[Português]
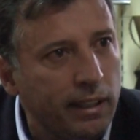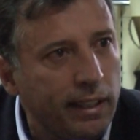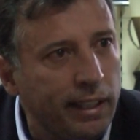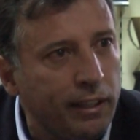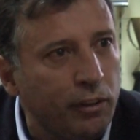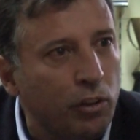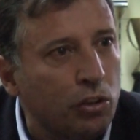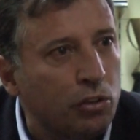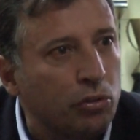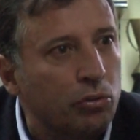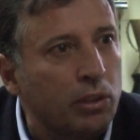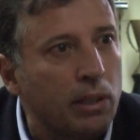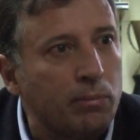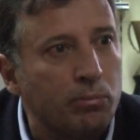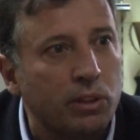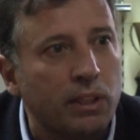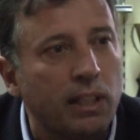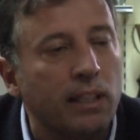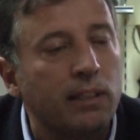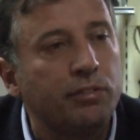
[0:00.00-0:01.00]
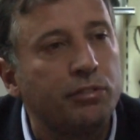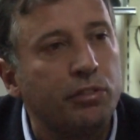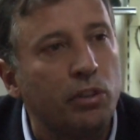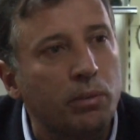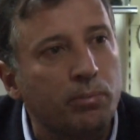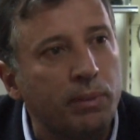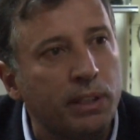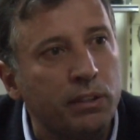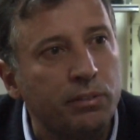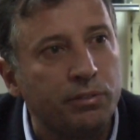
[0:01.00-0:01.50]
E nós não temos grande
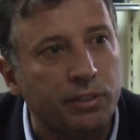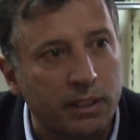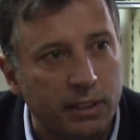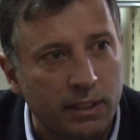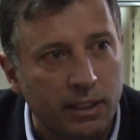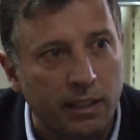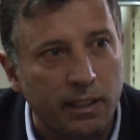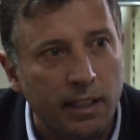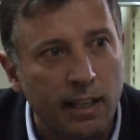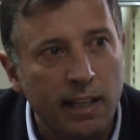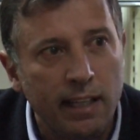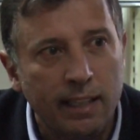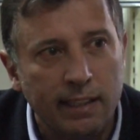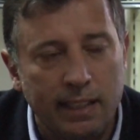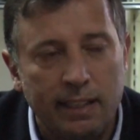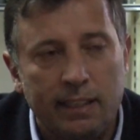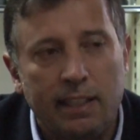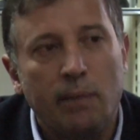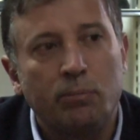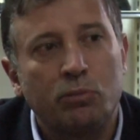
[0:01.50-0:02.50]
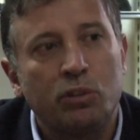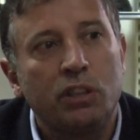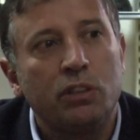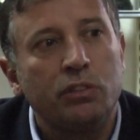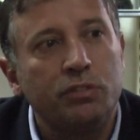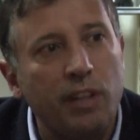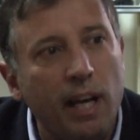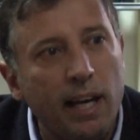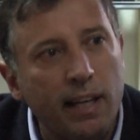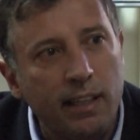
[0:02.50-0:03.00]
forma de o fazer. Tentamos
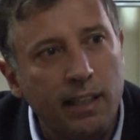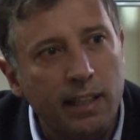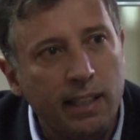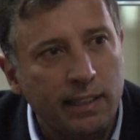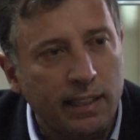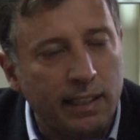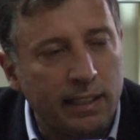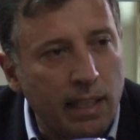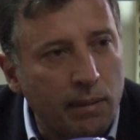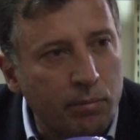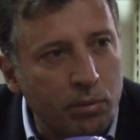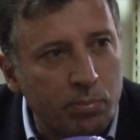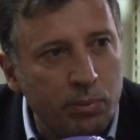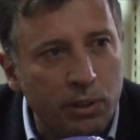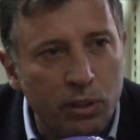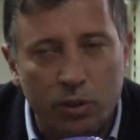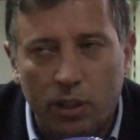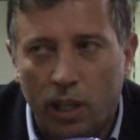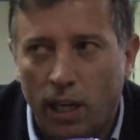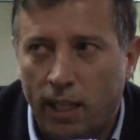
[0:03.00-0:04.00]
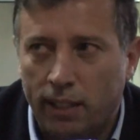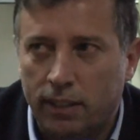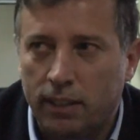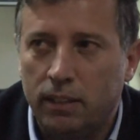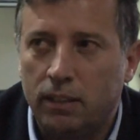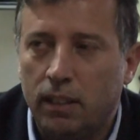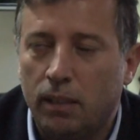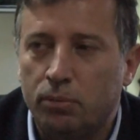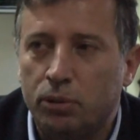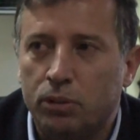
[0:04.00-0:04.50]
inovar, tentamos melhorar,
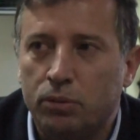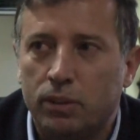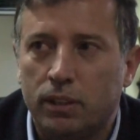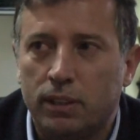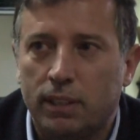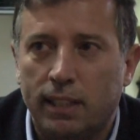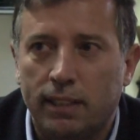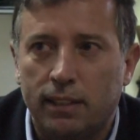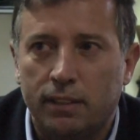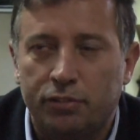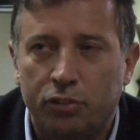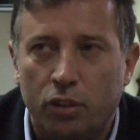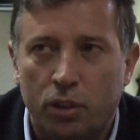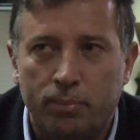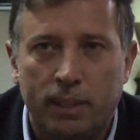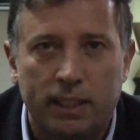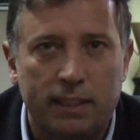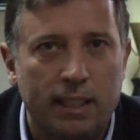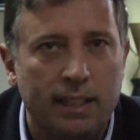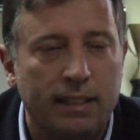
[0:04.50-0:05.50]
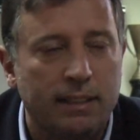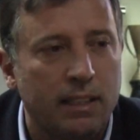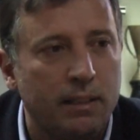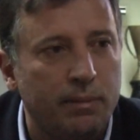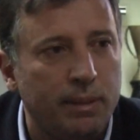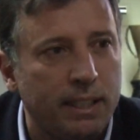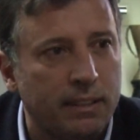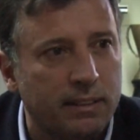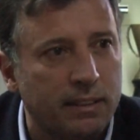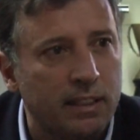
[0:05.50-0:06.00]
tentamos de uma certa forma, até
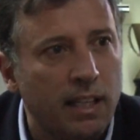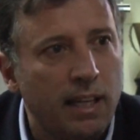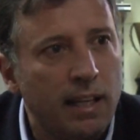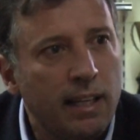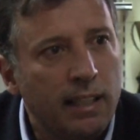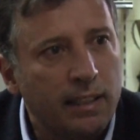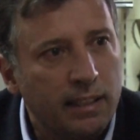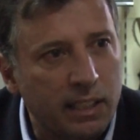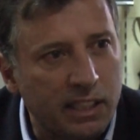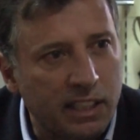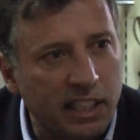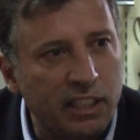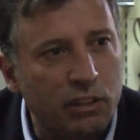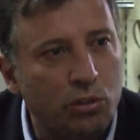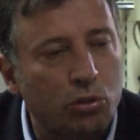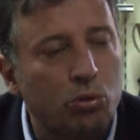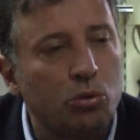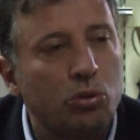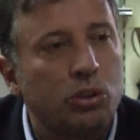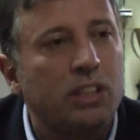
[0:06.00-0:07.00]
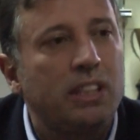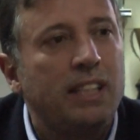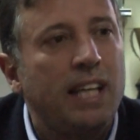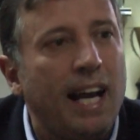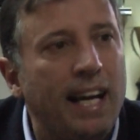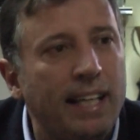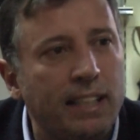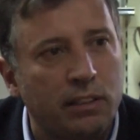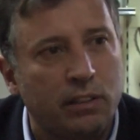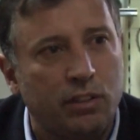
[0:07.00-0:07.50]
através das redes
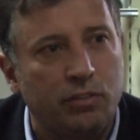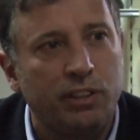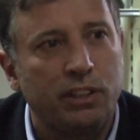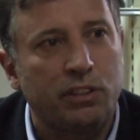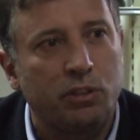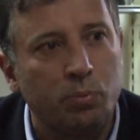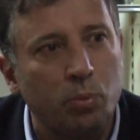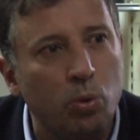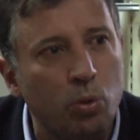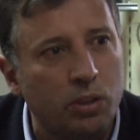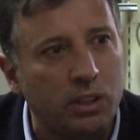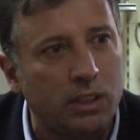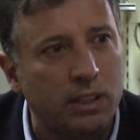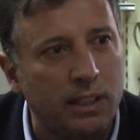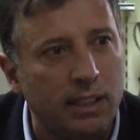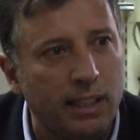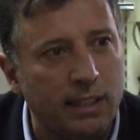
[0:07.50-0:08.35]
sociais, dos Facebooks e